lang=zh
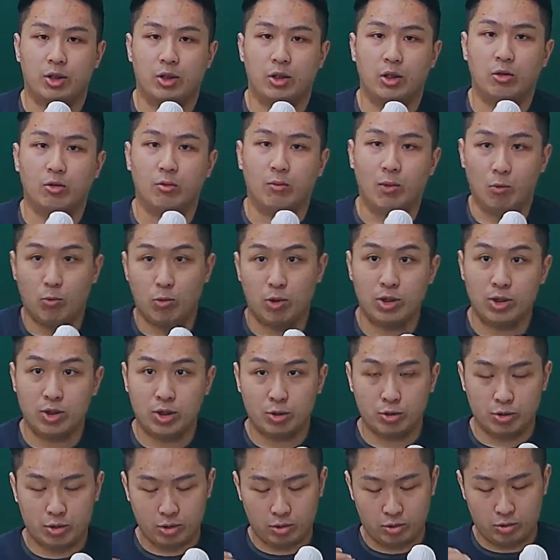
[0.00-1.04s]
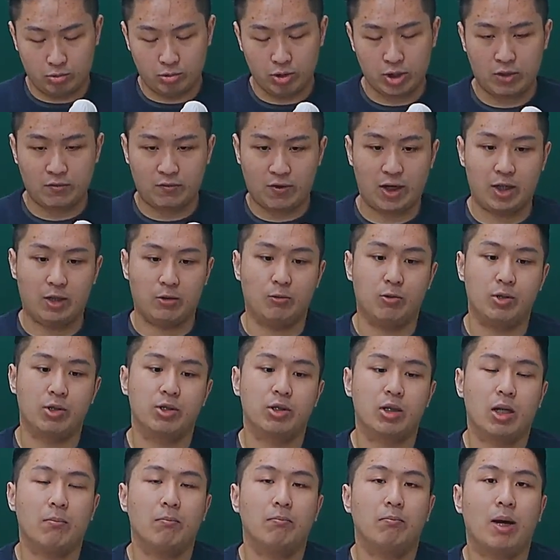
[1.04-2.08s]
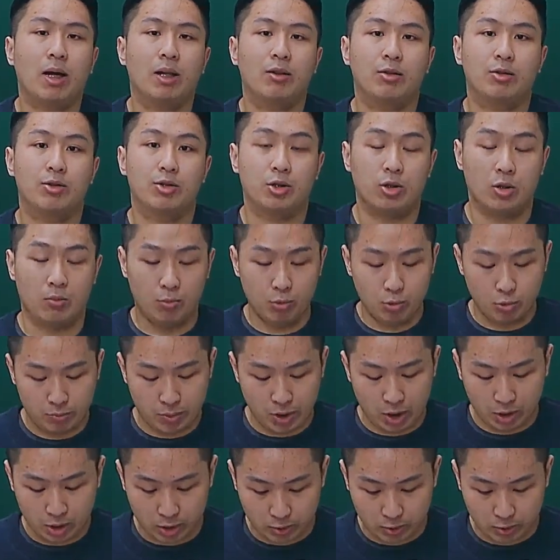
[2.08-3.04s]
我们就是独享法言文章班的这个目标以